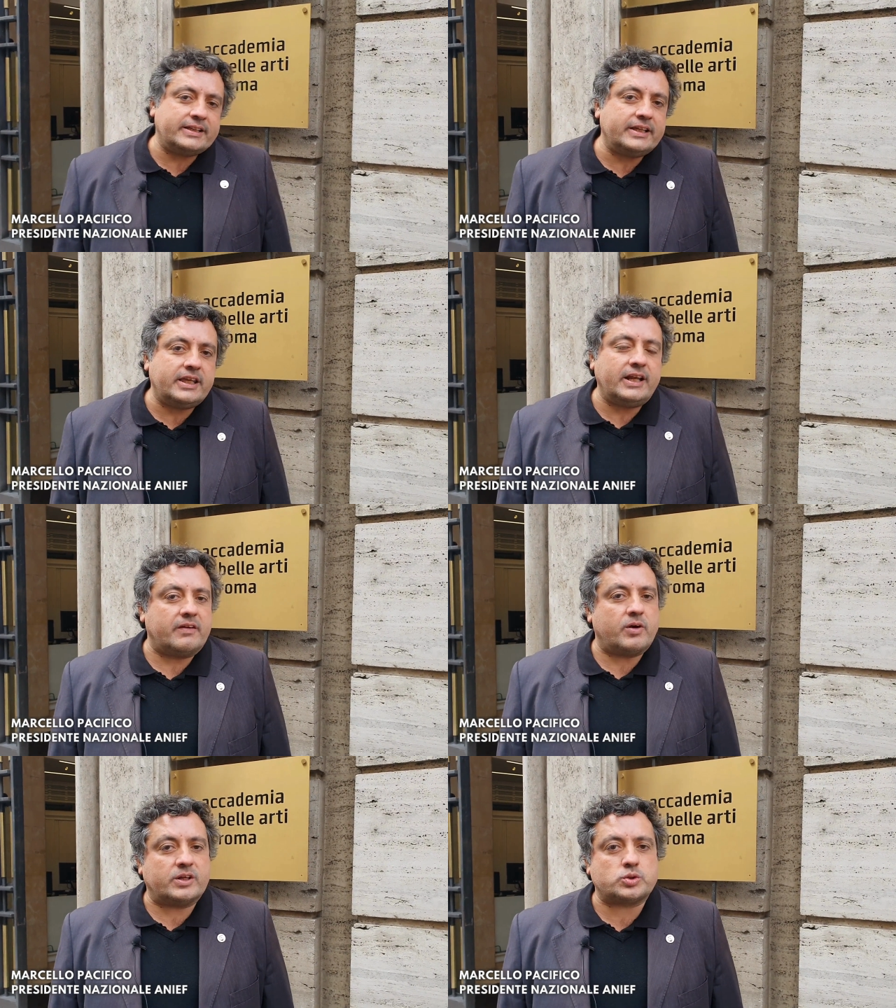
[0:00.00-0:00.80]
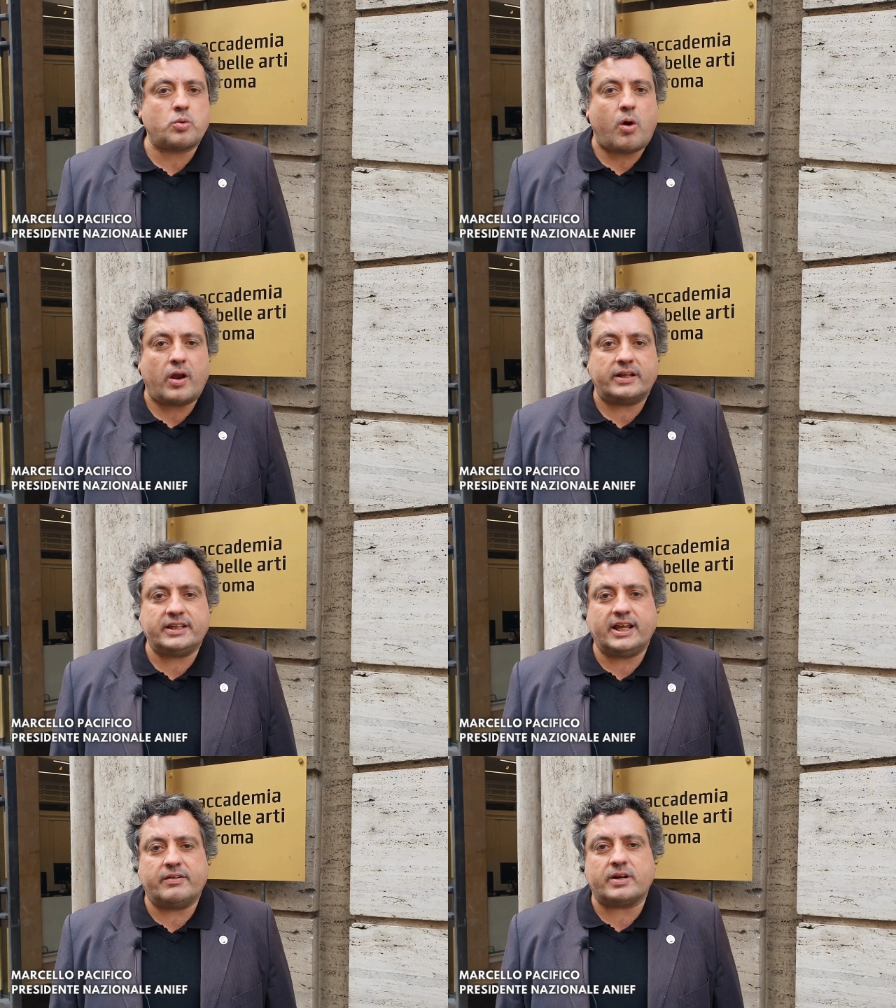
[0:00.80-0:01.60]
di chi lavora a scuola, di
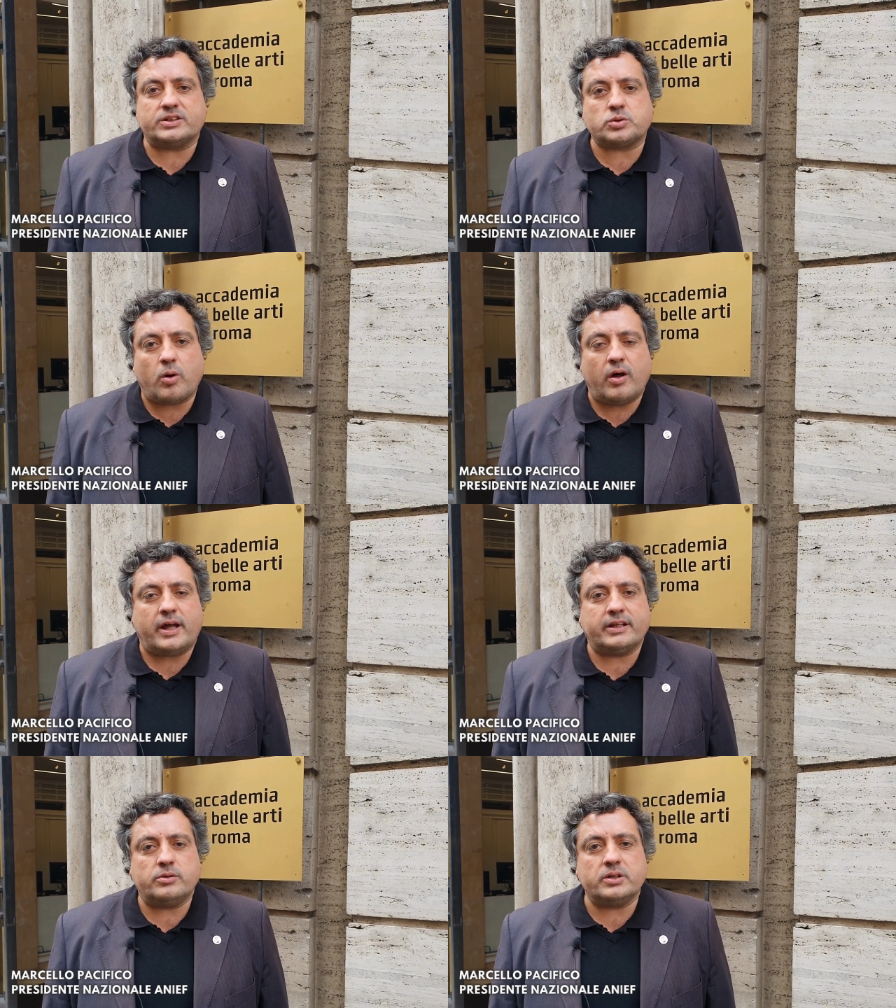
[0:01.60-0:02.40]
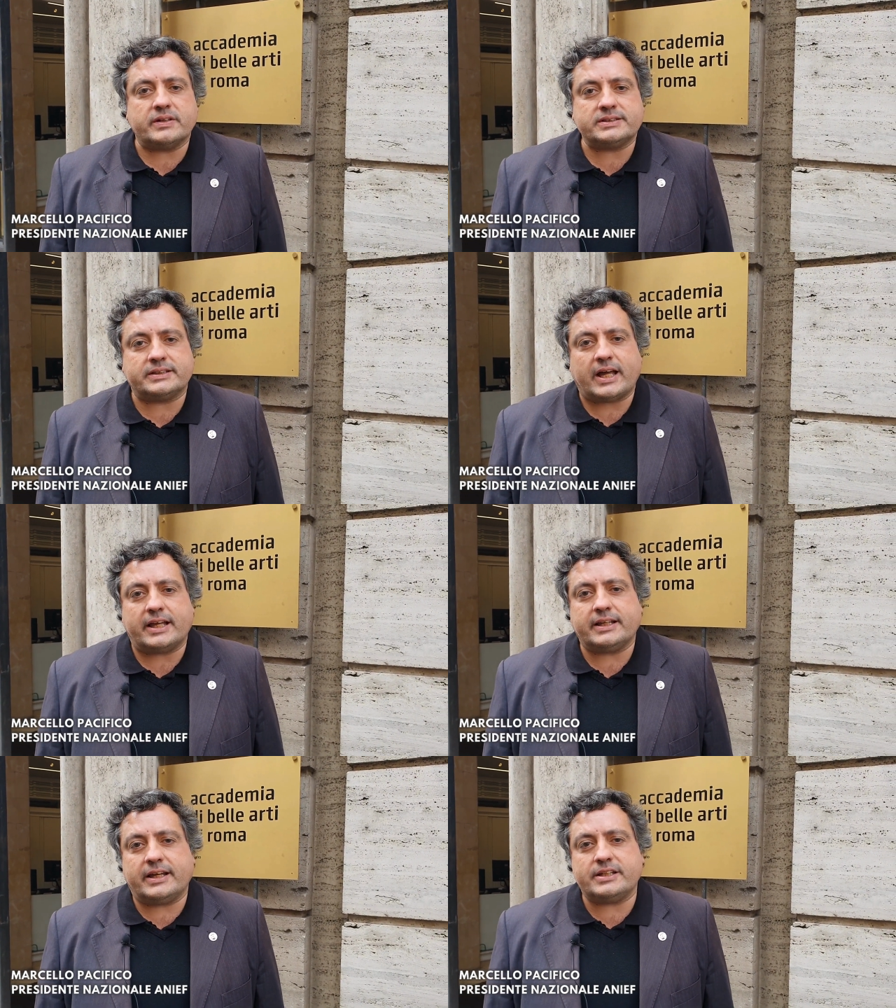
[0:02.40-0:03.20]
chi lavora a scuola, nell'università,
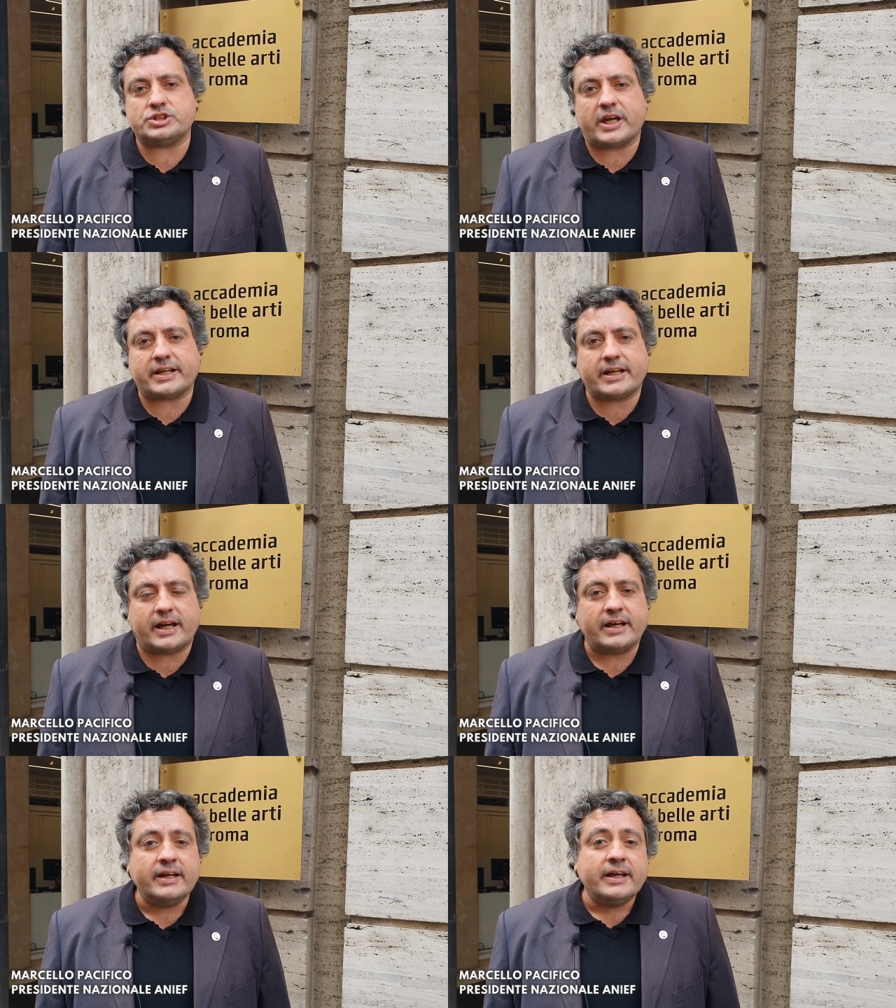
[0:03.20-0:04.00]
nella ricerca